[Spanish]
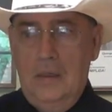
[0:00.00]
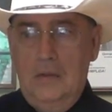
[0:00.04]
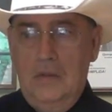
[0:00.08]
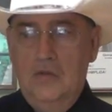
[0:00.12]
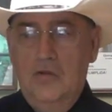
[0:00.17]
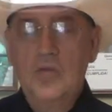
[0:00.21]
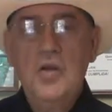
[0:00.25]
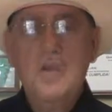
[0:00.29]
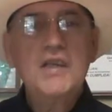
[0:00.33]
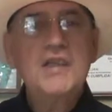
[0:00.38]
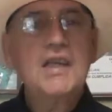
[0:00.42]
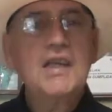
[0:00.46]

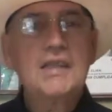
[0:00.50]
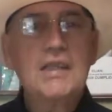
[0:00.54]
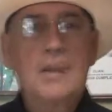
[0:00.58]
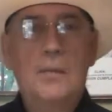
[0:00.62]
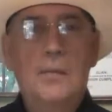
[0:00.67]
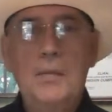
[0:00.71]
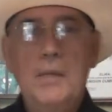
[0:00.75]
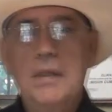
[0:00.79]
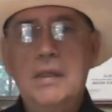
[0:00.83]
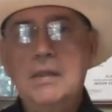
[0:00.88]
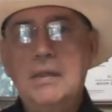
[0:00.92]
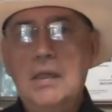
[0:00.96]
Suiza
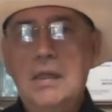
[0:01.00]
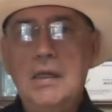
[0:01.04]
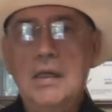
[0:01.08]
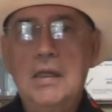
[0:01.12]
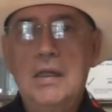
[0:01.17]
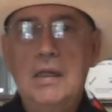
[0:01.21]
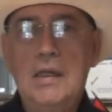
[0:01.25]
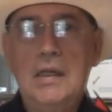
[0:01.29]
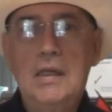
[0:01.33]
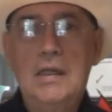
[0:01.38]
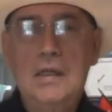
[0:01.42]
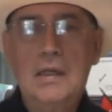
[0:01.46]
también
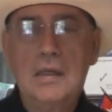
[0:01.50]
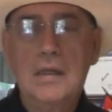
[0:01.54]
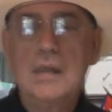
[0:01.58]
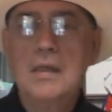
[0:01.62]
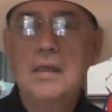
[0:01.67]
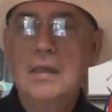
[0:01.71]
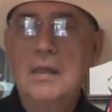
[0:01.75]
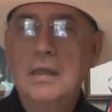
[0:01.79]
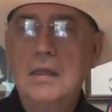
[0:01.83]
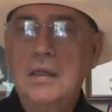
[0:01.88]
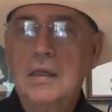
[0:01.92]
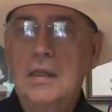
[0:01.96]
tiene
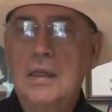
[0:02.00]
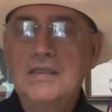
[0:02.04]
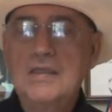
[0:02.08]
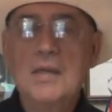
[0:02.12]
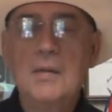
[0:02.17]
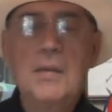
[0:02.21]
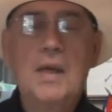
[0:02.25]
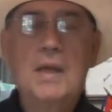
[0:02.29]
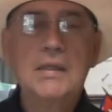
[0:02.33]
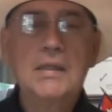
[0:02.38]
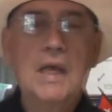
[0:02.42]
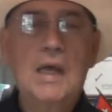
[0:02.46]

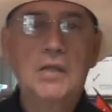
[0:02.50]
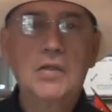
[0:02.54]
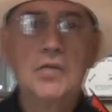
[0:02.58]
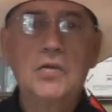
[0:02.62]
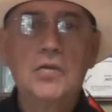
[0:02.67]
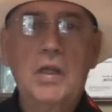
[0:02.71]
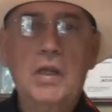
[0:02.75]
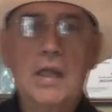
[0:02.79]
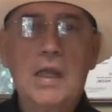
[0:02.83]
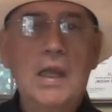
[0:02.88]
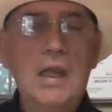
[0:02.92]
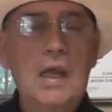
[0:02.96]
ese
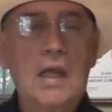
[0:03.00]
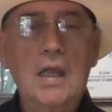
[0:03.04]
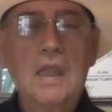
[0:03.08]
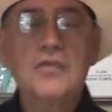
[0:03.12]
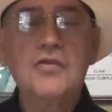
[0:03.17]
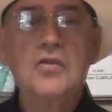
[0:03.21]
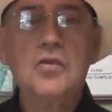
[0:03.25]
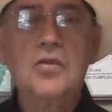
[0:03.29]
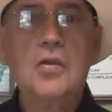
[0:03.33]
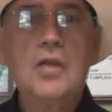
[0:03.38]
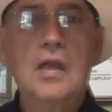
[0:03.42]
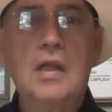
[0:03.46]
mandato de que cada
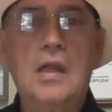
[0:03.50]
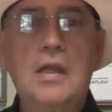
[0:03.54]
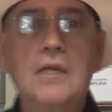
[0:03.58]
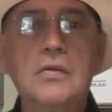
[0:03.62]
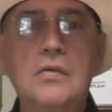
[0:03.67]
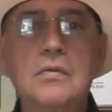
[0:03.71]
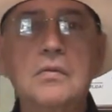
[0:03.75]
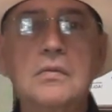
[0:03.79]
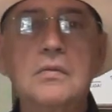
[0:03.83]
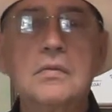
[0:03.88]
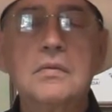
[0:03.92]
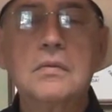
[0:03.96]

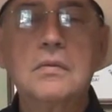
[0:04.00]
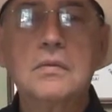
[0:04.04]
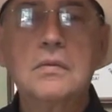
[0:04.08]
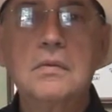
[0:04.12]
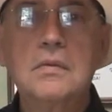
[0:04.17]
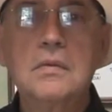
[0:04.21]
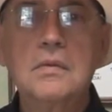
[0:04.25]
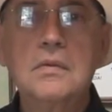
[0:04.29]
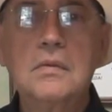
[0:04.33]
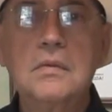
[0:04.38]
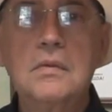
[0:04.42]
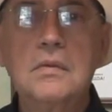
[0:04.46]
ciudadano
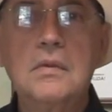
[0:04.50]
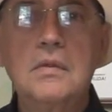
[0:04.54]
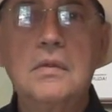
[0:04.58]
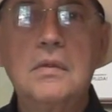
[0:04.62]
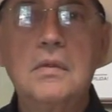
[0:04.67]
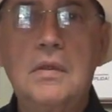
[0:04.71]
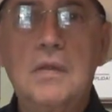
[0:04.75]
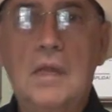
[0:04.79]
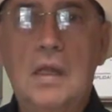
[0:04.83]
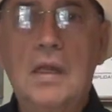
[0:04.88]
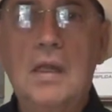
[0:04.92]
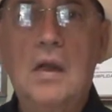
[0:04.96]

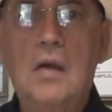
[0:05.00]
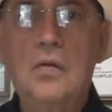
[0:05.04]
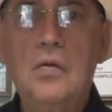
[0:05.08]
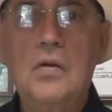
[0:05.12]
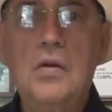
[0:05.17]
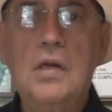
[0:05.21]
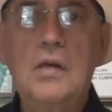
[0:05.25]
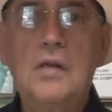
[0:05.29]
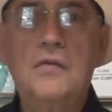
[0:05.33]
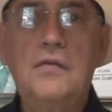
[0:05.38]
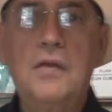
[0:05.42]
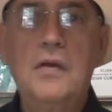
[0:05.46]
tenga
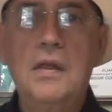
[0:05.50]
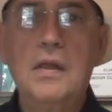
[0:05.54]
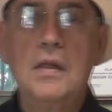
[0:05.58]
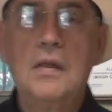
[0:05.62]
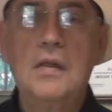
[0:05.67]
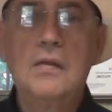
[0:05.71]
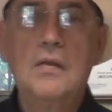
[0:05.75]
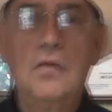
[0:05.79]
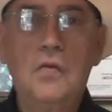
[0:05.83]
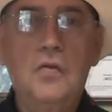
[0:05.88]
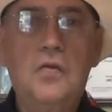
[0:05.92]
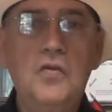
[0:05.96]
un rifle,
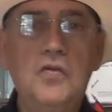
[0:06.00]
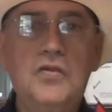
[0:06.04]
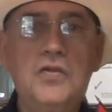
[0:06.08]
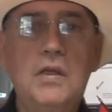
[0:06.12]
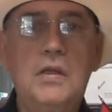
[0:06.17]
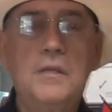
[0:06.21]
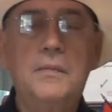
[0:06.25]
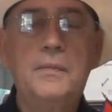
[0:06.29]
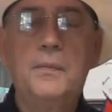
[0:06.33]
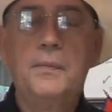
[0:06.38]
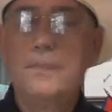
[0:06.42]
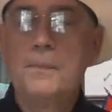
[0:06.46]
un fusil.